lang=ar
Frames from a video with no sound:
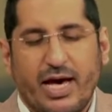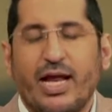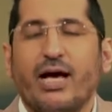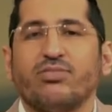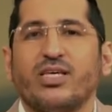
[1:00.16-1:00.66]

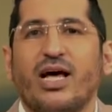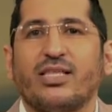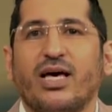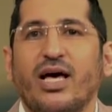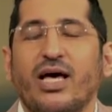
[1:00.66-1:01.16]
رقم
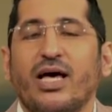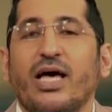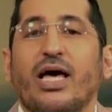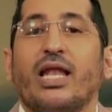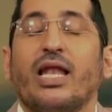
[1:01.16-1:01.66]
ثلاثه
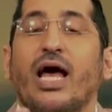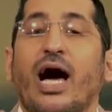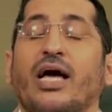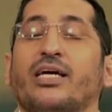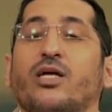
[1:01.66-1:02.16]

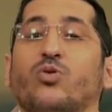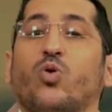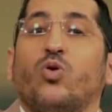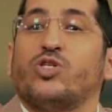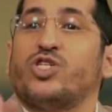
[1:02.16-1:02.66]
لا
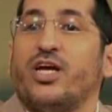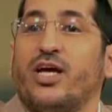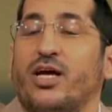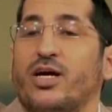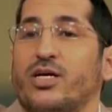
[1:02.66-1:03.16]
ينقل
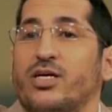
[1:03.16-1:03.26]
شيء